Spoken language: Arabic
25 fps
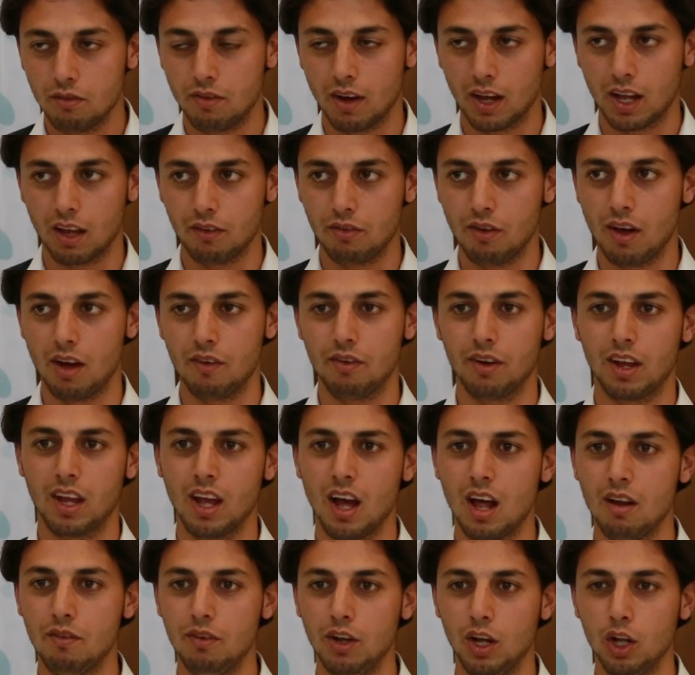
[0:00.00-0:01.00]

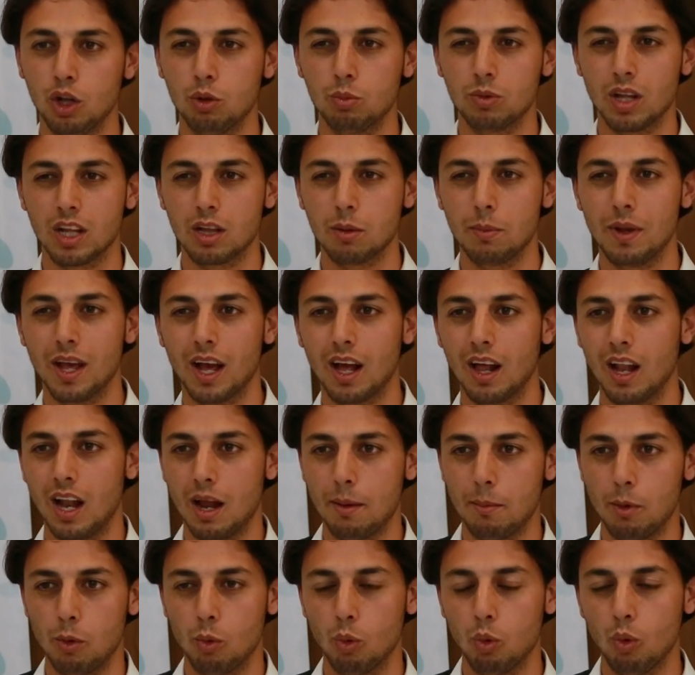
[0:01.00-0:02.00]
فكان في عندهم تطبيق
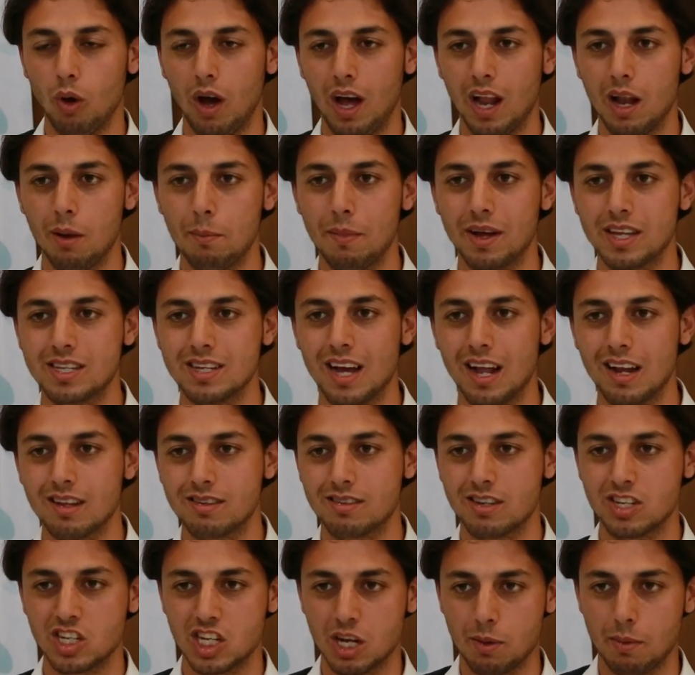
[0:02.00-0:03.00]
لموضوع
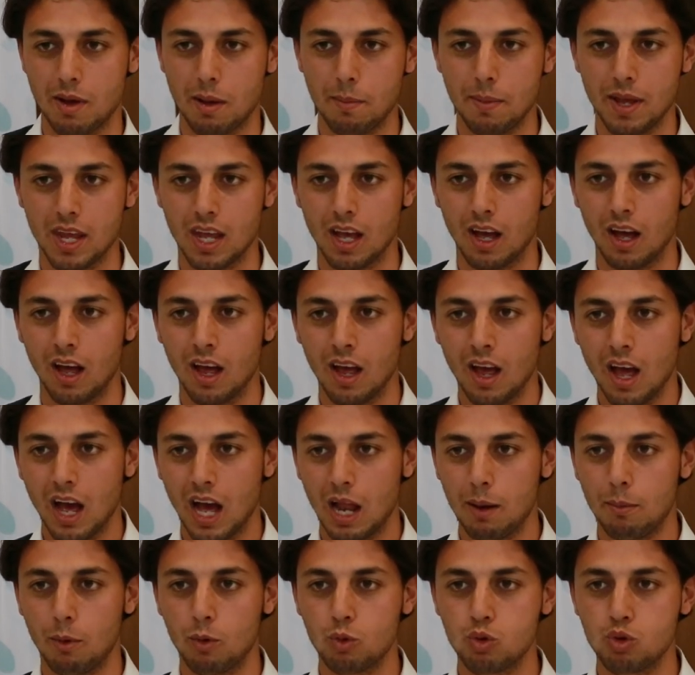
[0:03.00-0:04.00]
المجالس الشبابيه
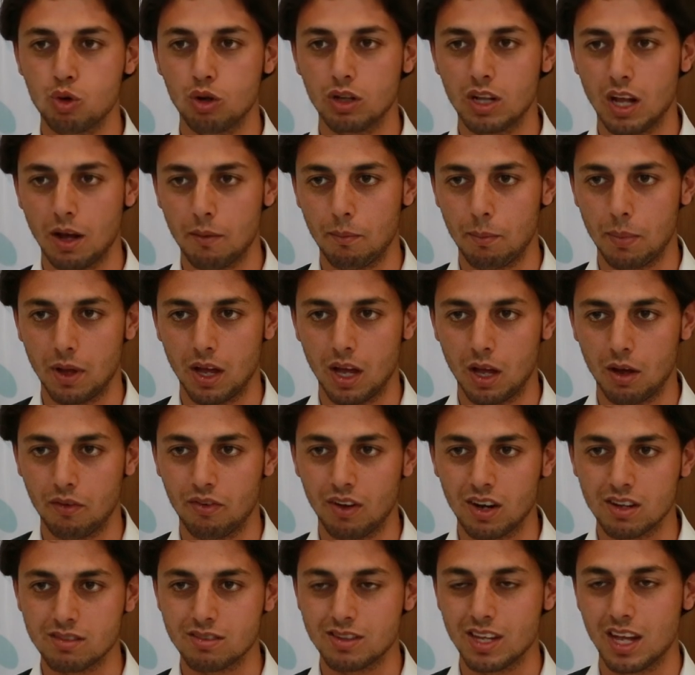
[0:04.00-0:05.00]
الموجوده
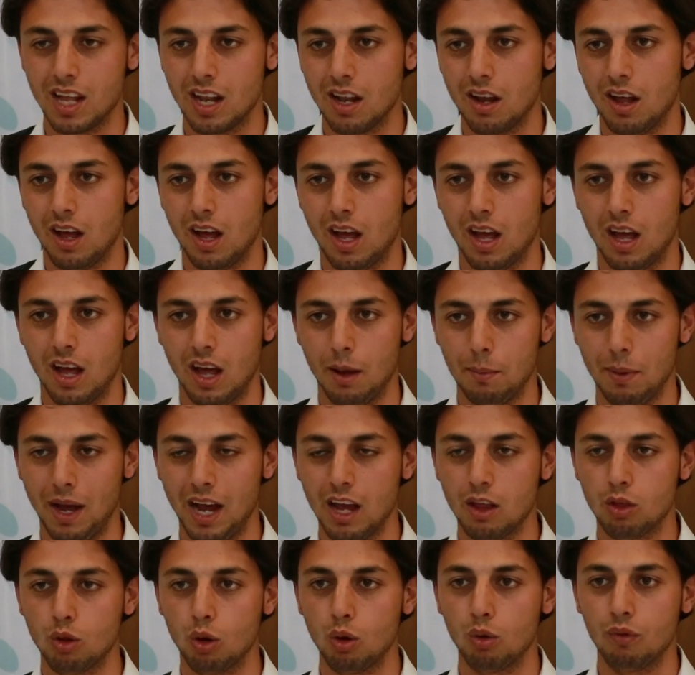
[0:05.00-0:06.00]
بفلسطين آه،
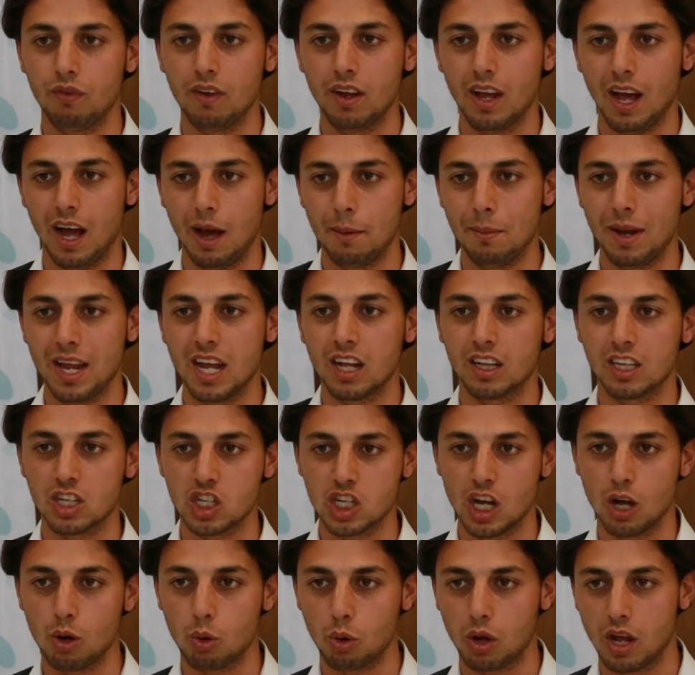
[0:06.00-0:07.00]
بحيث انه في عمليه
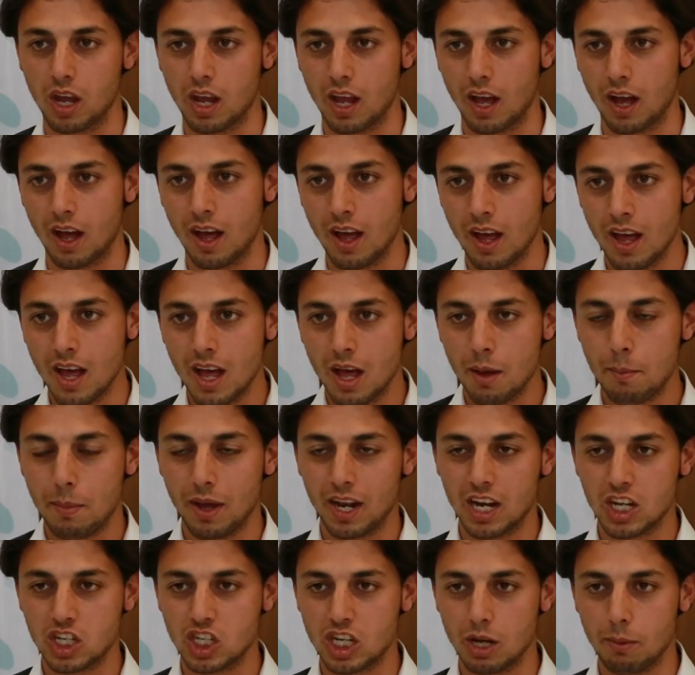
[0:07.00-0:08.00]
تشاركيه
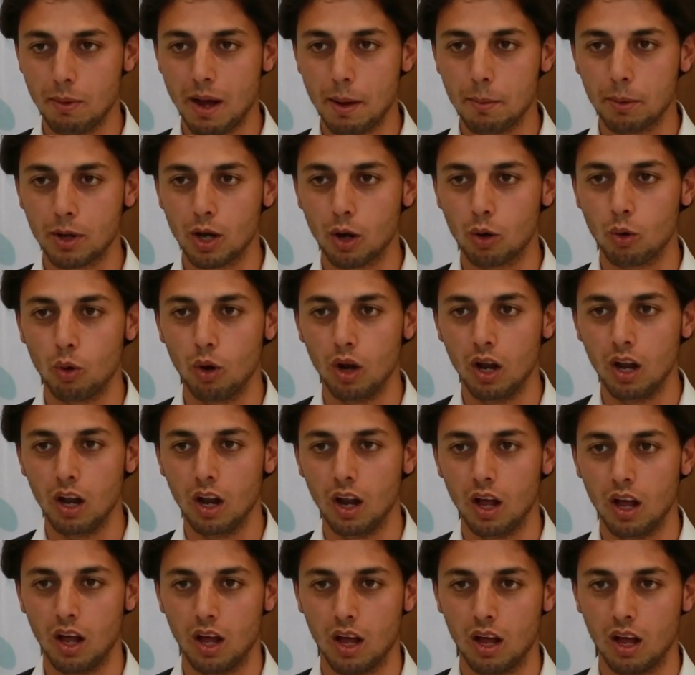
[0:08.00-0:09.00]
بين الشباب
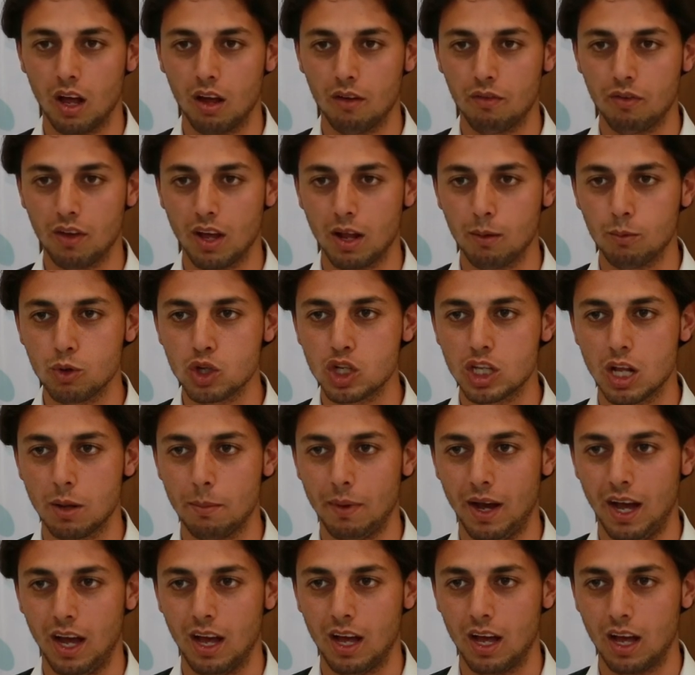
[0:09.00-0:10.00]
ككل آه، في
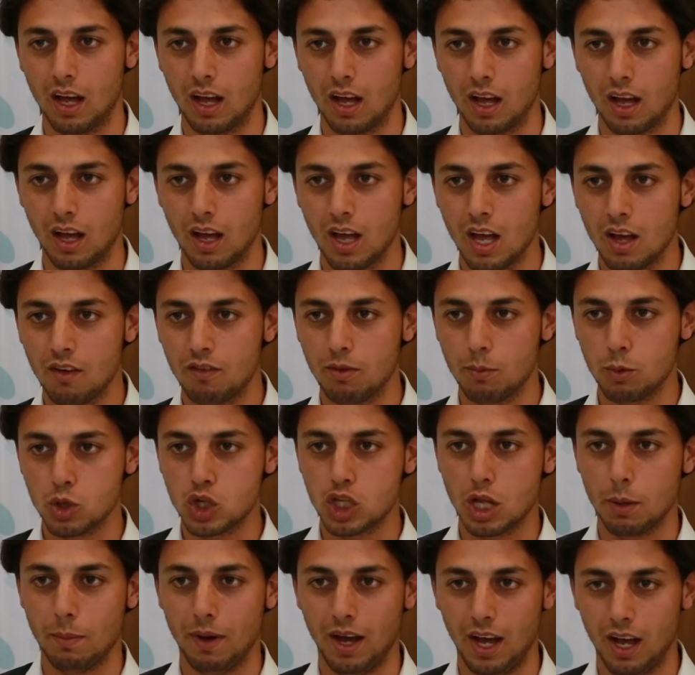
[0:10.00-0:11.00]
المجتمع آه، في
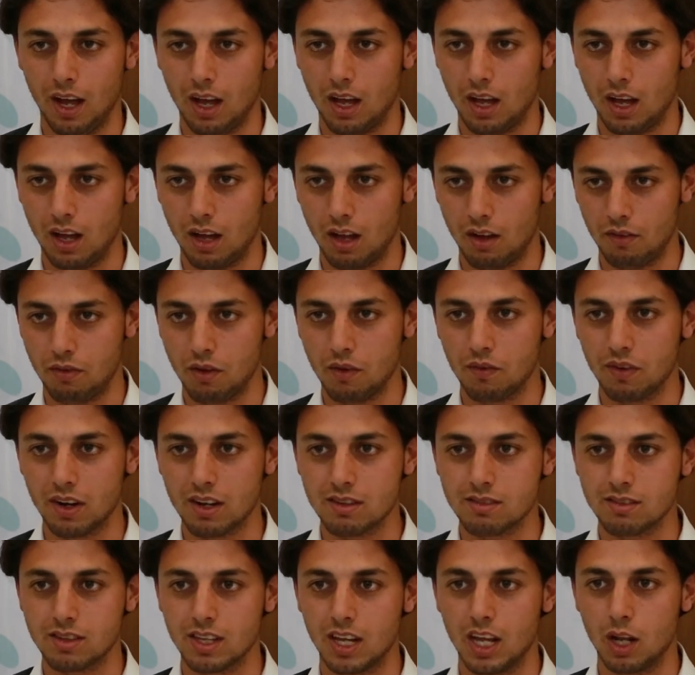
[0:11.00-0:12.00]
المجتمع في
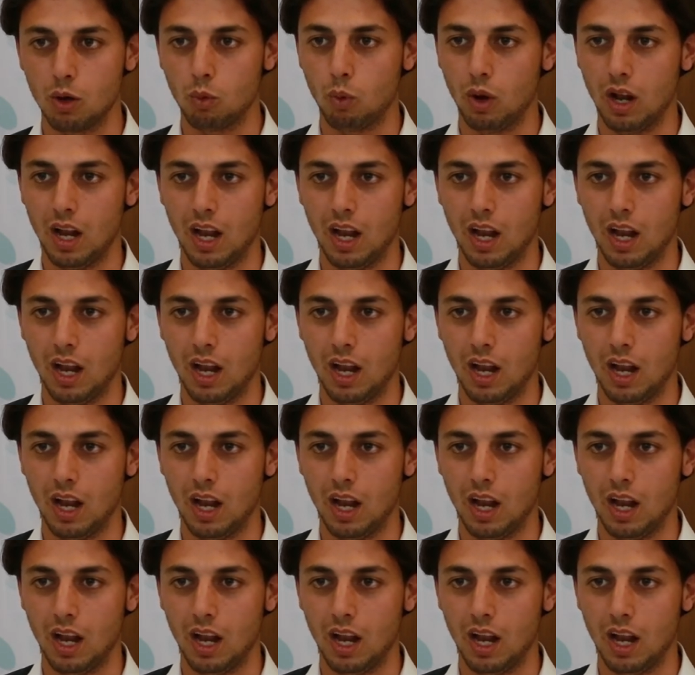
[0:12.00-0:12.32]
فلسطين